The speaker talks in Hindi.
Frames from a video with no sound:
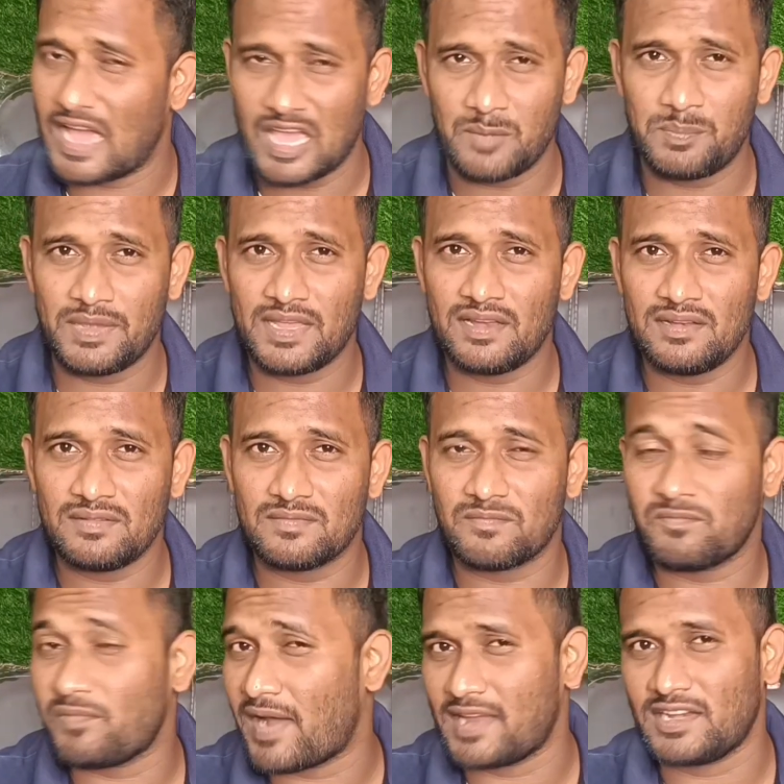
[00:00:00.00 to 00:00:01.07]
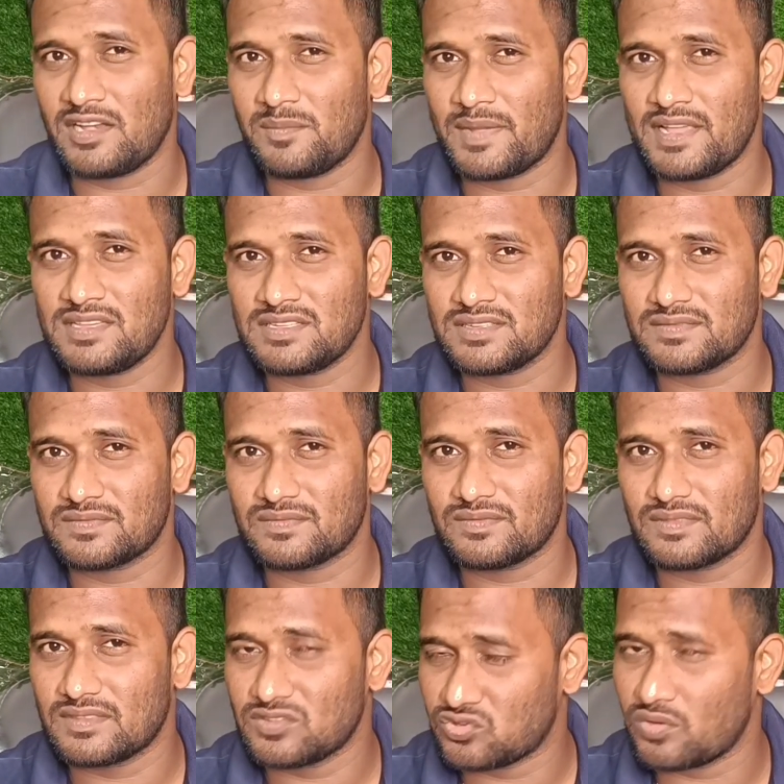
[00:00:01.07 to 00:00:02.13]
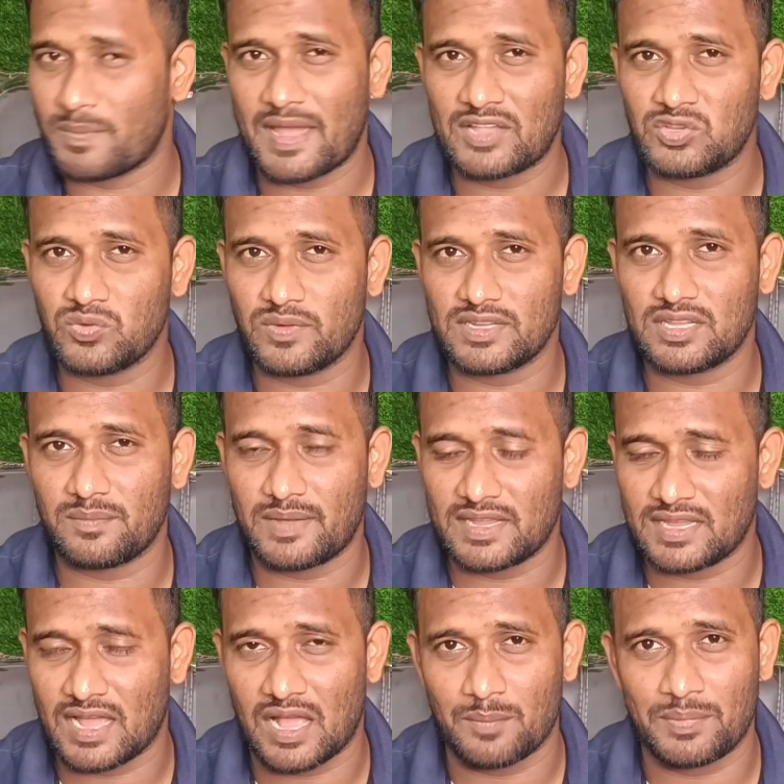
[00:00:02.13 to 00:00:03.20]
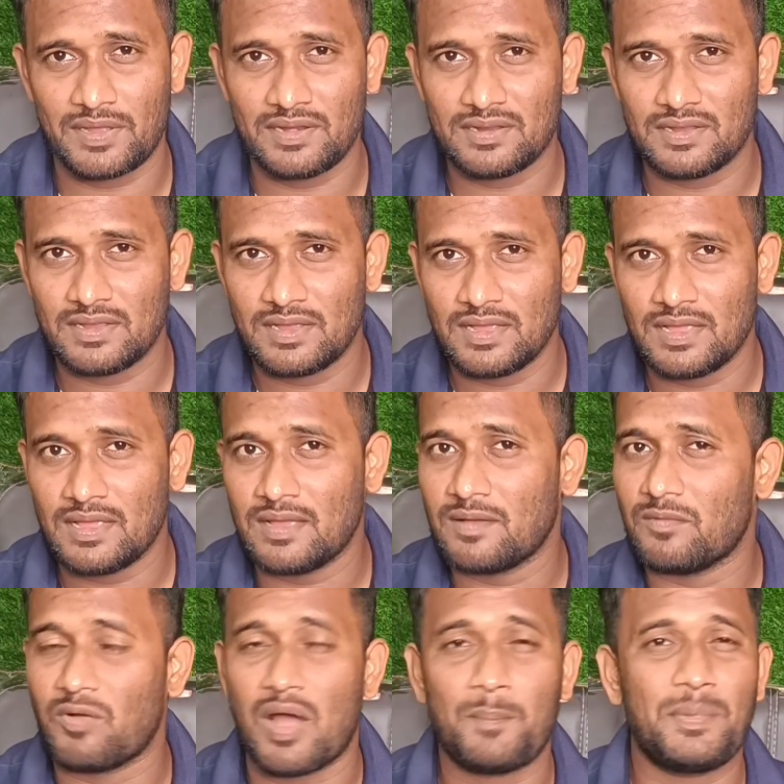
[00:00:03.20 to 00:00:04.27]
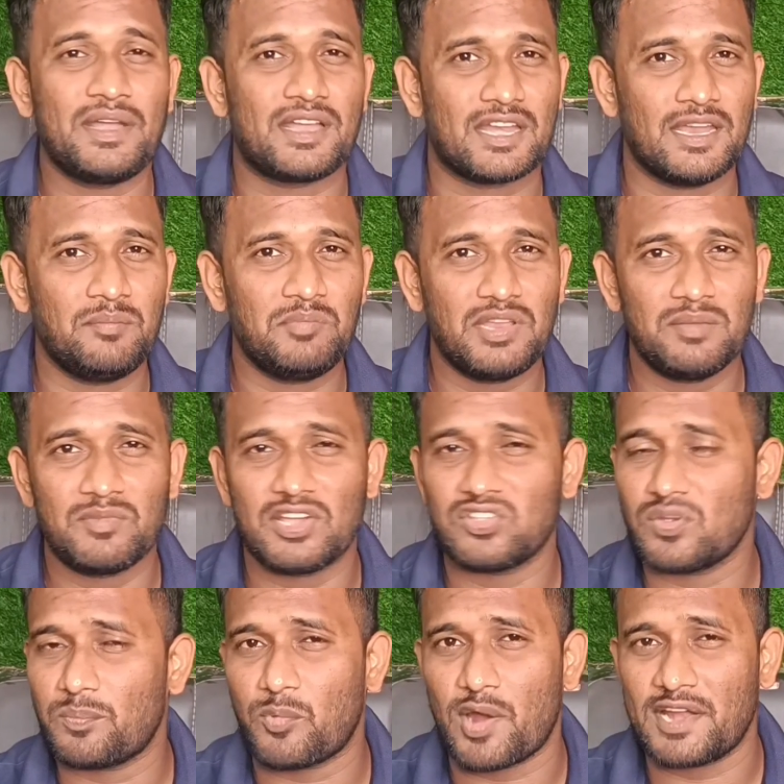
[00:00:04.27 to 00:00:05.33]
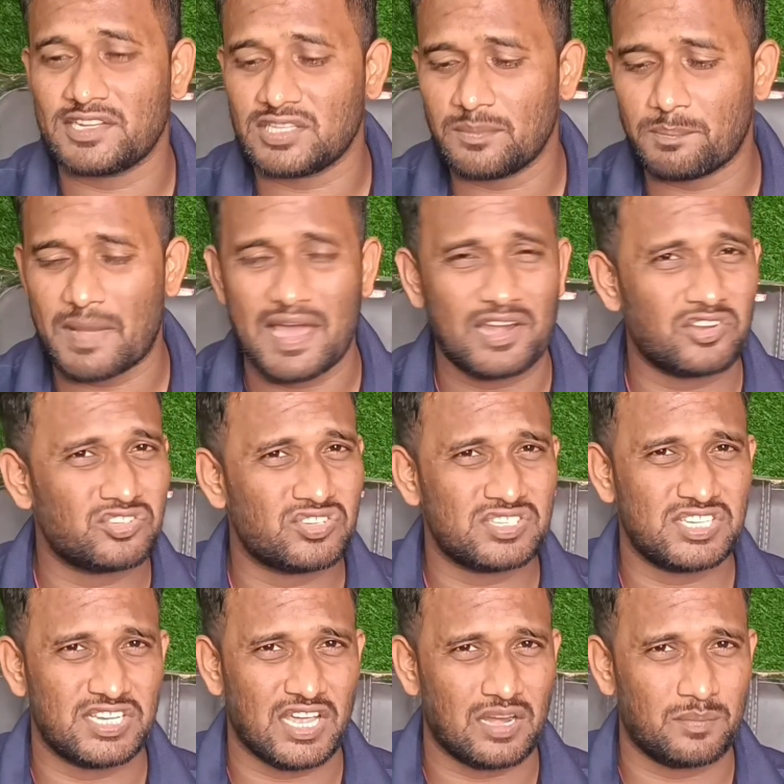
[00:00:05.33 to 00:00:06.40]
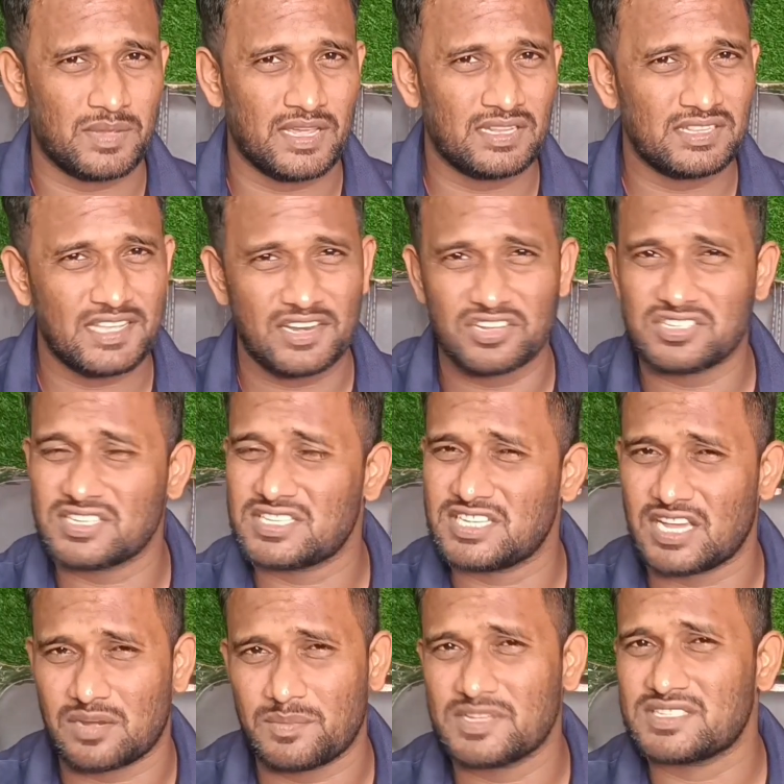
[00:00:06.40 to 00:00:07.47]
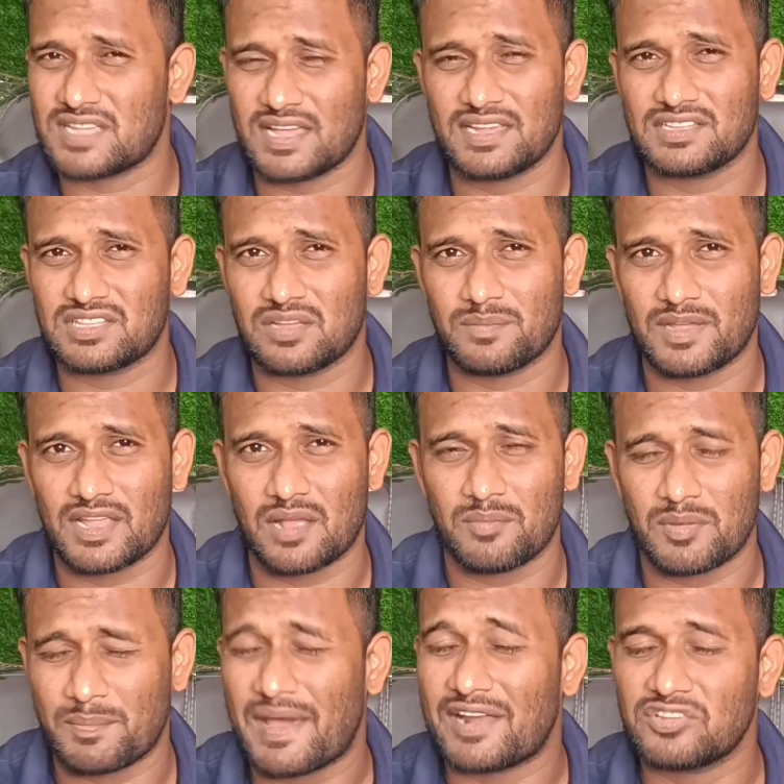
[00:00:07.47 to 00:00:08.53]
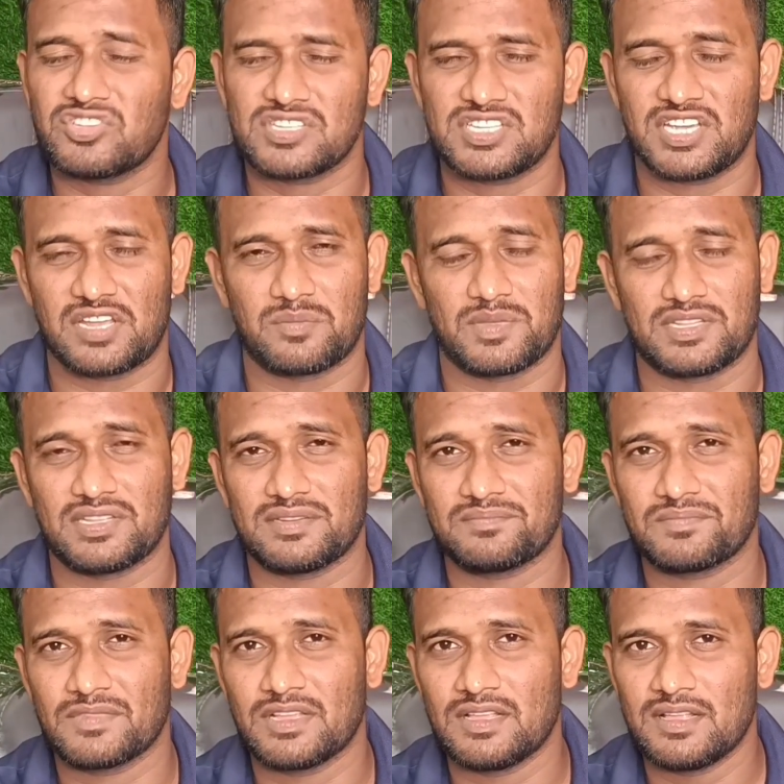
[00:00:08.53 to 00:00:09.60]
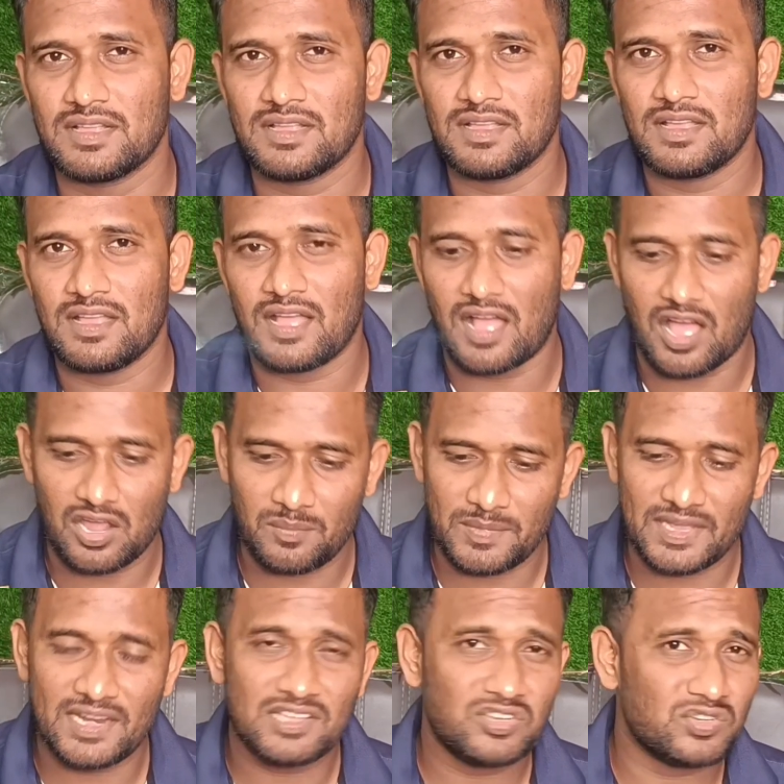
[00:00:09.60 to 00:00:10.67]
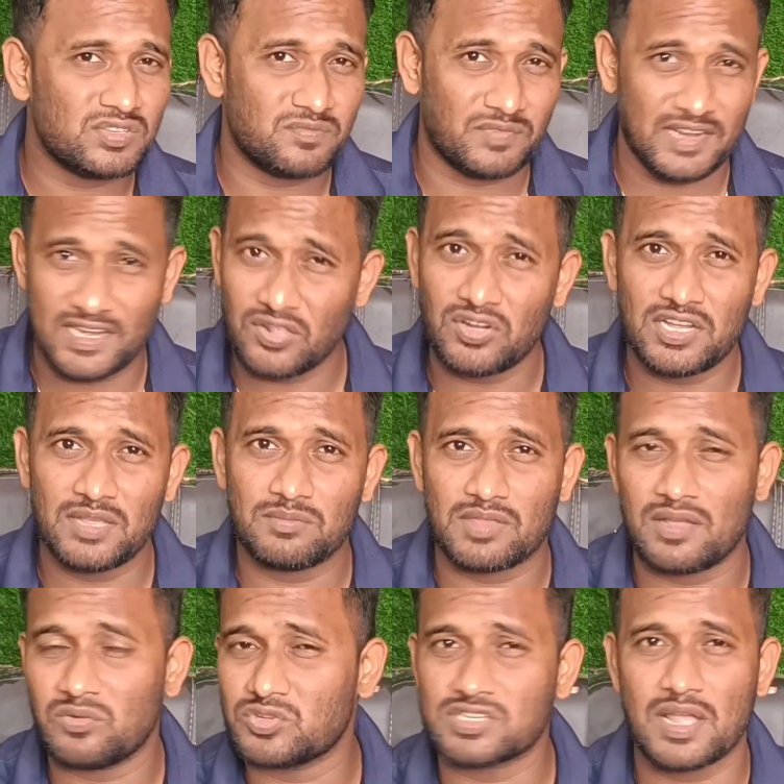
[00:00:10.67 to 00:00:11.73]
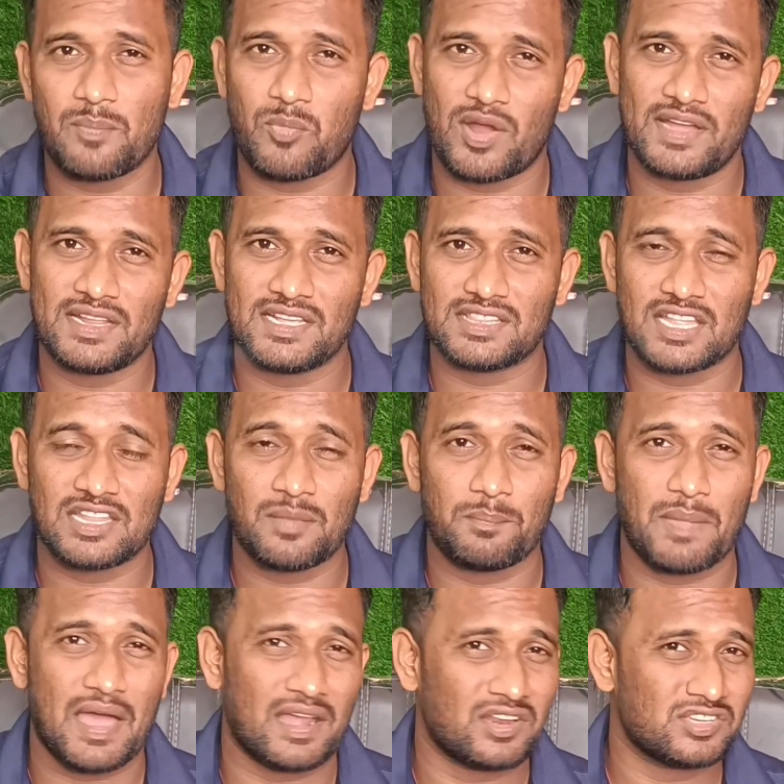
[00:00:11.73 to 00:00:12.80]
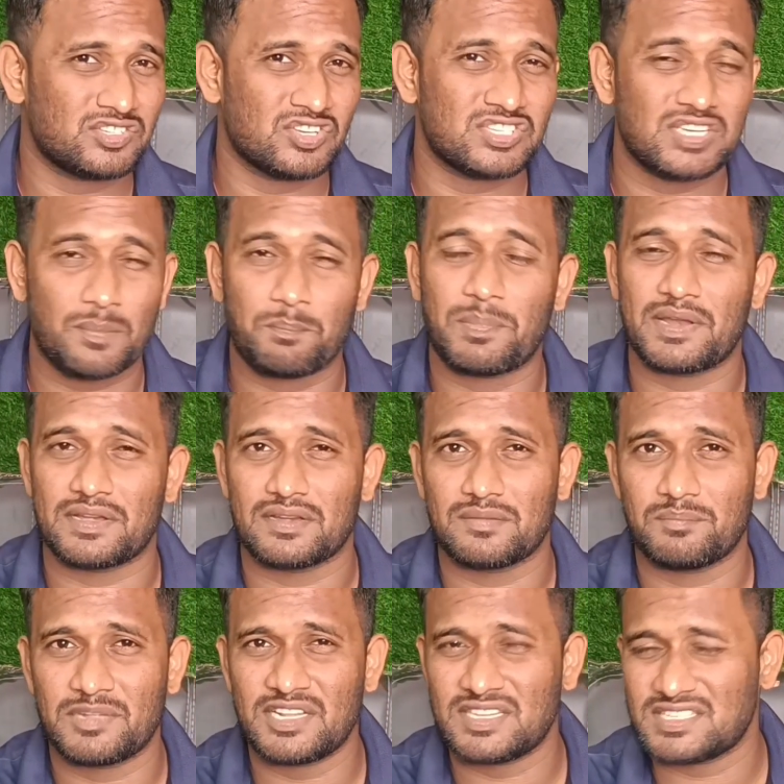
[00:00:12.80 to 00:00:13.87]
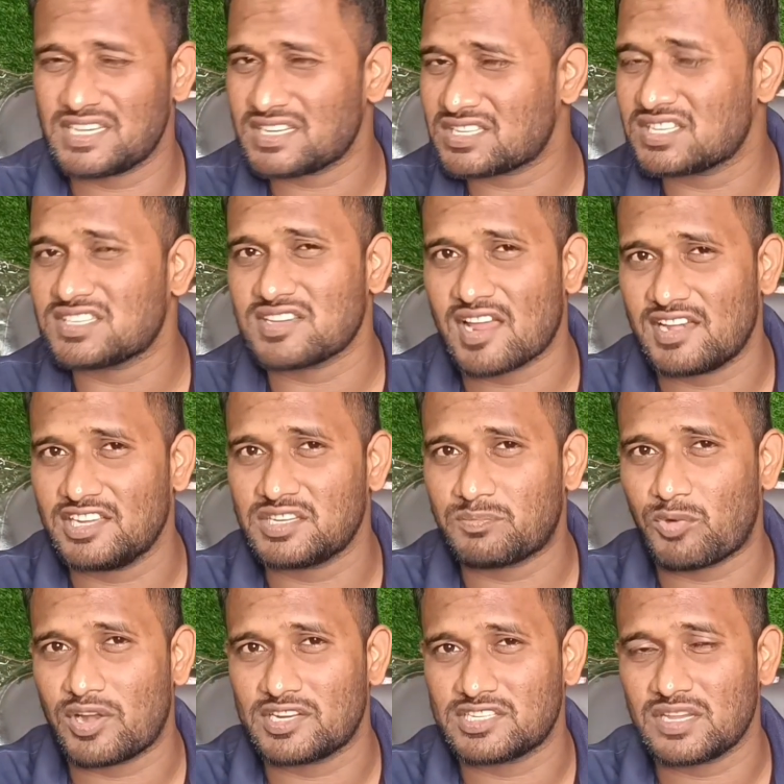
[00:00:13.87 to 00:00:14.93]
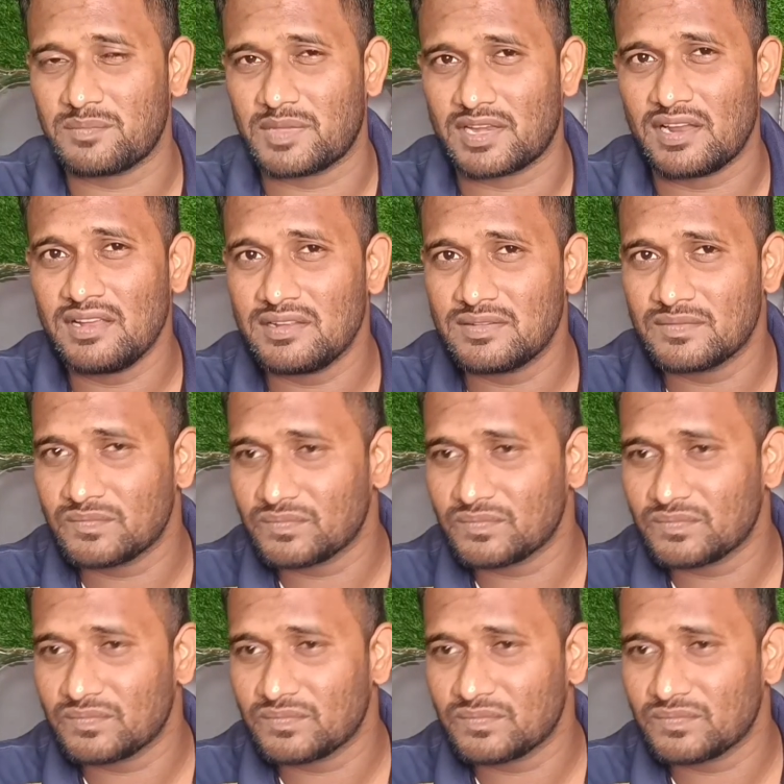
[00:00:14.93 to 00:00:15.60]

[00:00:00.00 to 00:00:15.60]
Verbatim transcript: आईपीएल फाइनल मैच जो मैच हुआ था यहाँ पर वहां पर ड्रीम टीम का जो पॉइंट था बारह सौ छियानवे या तेरह सौ छियानवे शायद था भाई यहाँ पर बारह सौ छियानवे था और मेरा जो वीडियो टीम था उसका पॉइंट कितना था बारह मतलब जस्ट चालीस पॉइंट से मेरा